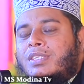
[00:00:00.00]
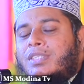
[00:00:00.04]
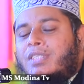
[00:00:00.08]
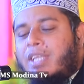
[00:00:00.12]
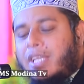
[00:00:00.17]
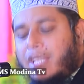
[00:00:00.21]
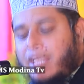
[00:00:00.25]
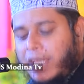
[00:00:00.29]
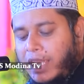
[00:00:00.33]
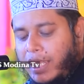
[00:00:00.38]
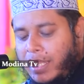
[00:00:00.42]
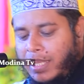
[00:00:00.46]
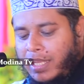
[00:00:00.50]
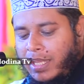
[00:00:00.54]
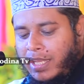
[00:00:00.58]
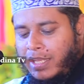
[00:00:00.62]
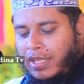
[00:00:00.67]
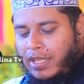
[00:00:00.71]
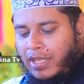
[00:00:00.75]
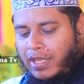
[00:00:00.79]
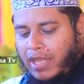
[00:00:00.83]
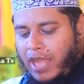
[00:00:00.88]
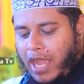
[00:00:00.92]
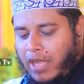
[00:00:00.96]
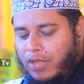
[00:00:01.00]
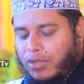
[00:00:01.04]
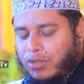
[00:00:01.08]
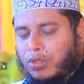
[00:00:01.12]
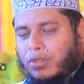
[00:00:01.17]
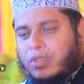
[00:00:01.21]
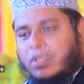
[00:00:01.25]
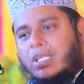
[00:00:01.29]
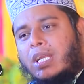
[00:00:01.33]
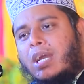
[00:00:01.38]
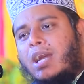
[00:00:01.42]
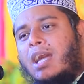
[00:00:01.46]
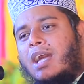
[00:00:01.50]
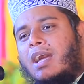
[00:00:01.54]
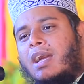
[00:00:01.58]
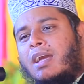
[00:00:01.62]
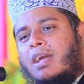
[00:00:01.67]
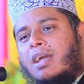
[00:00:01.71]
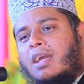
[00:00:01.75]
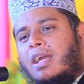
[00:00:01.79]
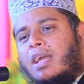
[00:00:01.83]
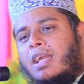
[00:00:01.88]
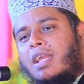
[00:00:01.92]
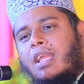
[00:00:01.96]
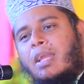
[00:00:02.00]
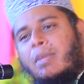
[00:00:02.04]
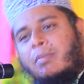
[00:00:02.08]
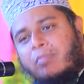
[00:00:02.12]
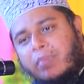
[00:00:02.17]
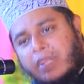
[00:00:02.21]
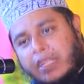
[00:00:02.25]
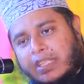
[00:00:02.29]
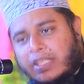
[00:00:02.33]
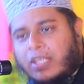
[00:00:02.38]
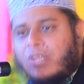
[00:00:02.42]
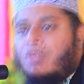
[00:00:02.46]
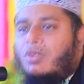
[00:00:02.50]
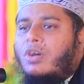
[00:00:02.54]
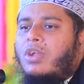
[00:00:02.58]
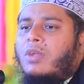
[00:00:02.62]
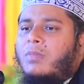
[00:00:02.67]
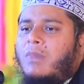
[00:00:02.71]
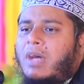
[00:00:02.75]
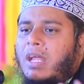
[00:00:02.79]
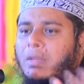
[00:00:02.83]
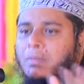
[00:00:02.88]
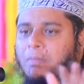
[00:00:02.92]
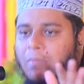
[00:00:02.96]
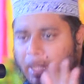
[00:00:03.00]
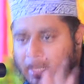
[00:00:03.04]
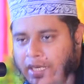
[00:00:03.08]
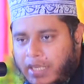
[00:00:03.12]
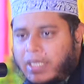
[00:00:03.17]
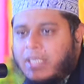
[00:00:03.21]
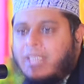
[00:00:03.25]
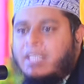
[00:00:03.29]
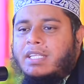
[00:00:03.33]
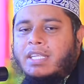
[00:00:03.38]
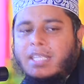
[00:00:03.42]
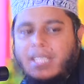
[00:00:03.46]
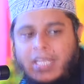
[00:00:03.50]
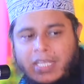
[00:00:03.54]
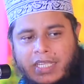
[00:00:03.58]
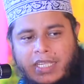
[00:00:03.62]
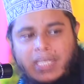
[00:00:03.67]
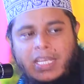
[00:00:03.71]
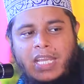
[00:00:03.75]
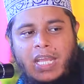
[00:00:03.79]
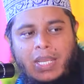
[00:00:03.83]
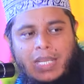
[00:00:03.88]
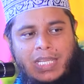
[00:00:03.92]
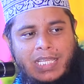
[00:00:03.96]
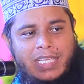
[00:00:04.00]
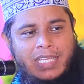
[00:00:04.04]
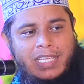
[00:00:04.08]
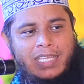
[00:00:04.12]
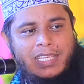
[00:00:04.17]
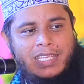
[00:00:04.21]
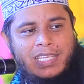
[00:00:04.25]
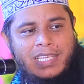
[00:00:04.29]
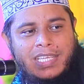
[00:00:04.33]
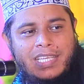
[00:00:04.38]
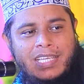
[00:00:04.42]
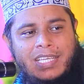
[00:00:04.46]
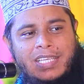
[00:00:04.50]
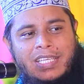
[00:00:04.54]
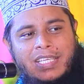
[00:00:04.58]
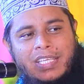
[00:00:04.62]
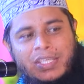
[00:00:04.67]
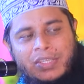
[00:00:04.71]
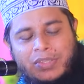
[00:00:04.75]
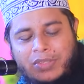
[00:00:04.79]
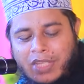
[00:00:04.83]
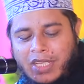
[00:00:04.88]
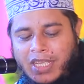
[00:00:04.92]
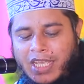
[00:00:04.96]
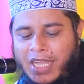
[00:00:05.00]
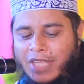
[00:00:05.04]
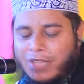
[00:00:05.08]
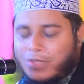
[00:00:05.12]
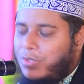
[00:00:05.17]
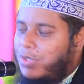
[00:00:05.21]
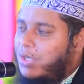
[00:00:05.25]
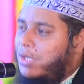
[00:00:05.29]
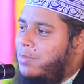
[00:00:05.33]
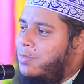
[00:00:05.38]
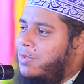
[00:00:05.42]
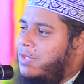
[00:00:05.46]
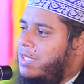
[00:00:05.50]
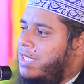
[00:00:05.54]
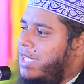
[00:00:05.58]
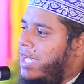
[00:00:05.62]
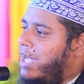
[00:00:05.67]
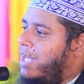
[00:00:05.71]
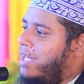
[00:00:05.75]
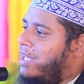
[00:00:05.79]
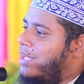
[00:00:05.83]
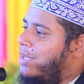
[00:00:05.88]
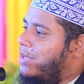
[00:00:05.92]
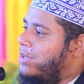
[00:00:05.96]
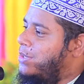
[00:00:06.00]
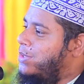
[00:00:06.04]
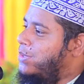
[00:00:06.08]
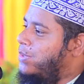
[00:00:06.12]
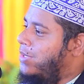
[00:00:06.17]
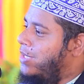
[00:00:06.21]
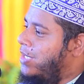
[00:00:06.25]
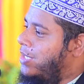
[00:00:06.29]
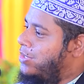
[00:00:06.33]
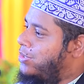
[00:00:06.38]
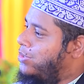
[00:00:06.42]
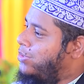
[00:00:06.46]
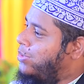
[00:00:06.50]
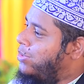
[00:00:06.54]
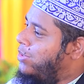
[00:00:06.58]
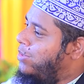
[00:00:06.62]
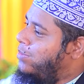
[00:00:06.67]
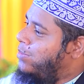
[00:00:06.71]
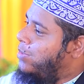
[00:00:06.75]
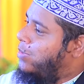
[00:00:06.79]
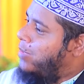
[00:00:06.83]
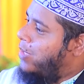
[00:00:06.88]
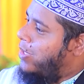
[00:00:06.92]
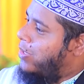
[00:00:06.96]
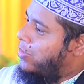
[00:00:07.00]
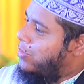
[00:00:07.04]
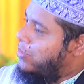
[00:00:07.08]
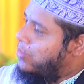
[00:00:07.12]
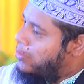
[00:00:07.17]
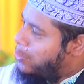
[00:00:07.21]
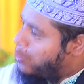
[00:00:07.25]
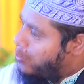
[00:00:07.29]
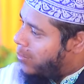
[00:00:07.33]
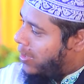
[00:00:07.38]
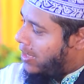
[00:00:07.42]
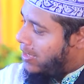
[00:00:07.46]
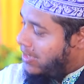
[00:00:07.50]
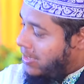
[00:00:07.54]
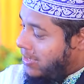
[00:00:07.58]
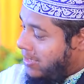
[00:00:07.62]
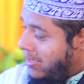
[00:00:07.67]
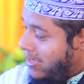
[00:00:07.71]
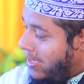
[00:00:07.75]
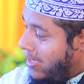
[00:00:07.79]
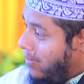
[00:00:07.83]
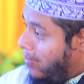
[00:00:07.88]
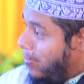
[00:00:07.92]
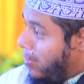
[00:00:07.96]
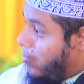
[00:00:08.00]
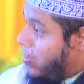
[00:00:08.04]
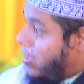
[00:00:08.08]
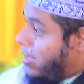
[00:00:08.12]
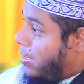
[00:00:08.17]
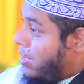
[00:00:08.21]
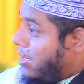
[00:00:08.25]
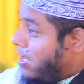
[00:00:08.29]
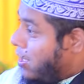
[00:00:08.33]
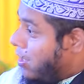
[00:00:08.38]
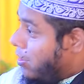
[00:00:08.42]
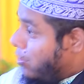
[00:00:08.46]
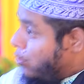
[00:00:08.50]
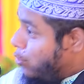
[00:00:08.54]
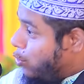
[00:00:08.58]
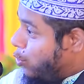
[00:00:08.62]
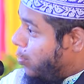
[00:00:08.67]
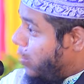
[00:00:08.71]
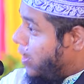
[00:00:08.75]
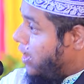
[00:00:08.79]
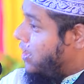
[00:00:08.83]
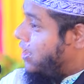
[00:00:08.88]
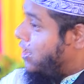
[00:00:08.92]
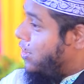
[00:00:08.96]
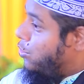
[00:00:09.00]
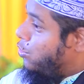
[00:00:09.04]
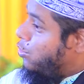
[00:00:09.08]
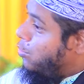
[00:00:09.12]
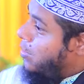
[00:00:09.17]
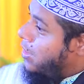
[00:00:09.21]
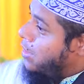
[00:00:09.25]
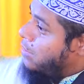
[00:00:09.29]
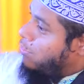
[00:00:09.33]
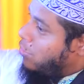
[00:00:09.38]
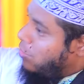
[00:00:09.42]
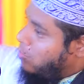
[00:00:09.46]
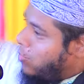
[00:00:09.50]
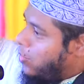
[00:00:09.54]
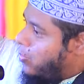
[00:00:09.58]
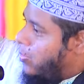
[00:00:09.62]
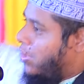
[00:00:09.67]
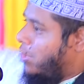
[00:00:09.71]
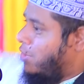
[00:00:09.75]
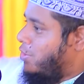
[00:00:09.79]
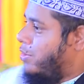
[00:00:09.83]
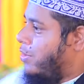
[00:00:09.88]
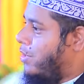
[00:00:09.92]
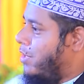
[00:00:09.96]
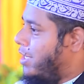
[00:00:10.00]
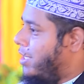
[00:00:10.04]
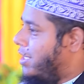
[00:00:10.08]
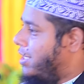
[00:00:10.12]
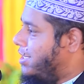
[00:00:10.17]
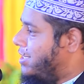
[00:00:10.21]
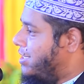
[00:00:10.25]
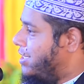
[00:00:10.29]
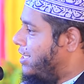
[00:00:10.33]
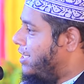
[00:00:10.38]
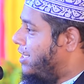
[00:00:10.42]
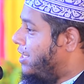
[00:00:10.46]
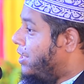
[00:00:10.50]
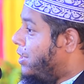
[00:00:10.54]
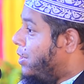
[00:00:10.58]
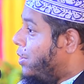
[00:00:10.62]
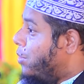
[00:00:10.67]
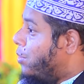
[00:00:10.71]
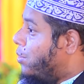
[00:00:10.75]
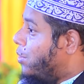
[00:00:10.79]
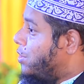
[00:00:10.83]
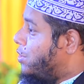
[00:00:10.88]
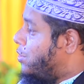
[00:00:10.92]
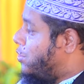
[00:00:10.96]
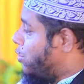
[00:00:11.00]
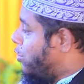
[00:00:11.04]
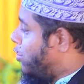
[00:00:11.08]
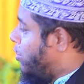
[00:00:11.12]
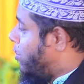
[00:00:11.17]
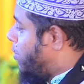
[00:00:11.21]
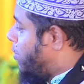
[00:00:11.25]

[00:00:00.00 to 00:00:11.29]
যে এই আতরটা এমনিতে নর্মাল মার্কেট থেকে কিনারি কিন্তু এই আতরের মধ্যে আল্লাহ রসুলের চুল মোবারক চুবা দিছে এইভাবে ডুবাইছে ডুবাই চুল মোবারক সরে নিছে ওই চুল